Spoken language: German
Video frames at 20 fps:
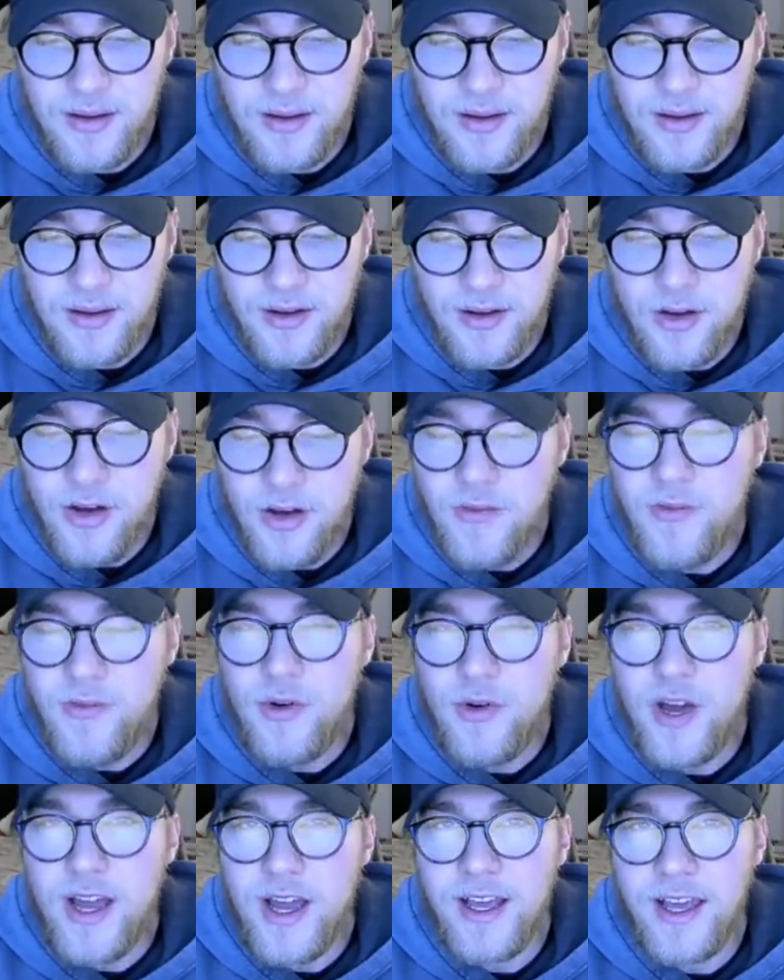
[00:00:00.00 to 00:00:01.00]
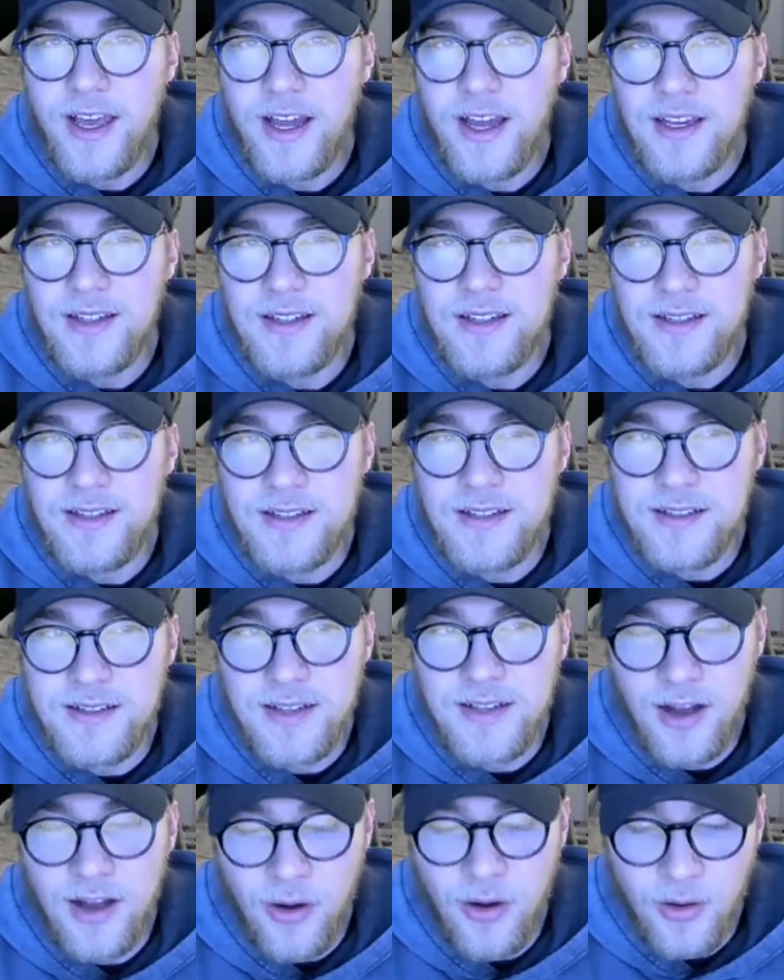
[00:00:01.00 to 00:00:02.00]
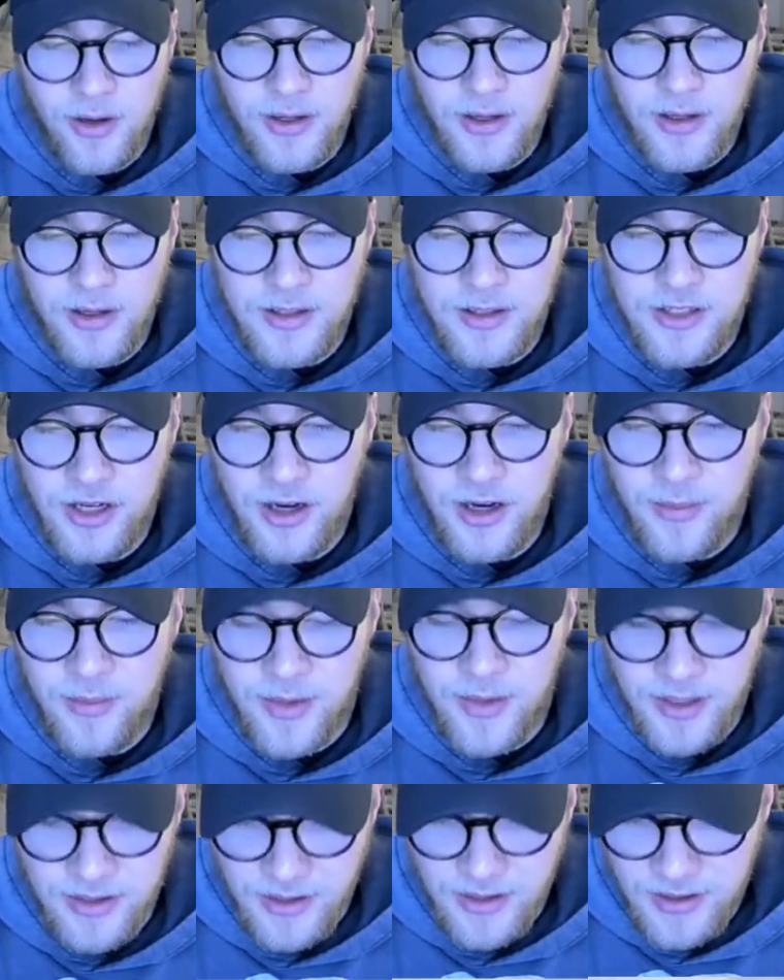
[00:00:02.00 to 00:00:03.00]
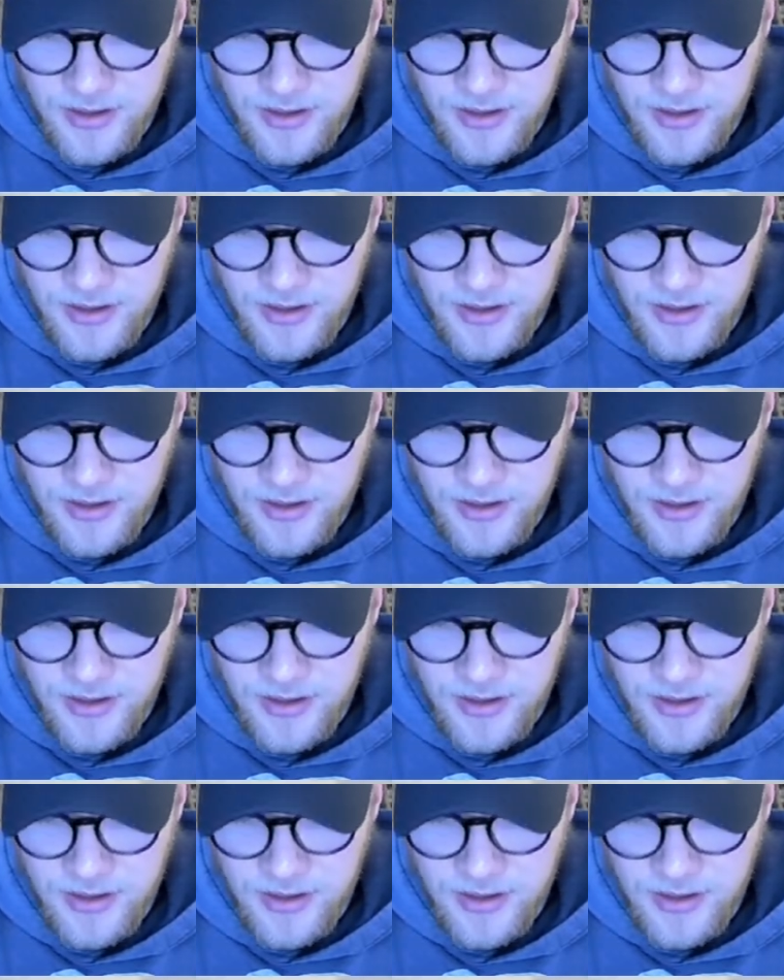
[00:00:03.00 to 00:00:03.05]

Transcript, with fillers: Irgendwoher kenne ich dieses traurige Charmander.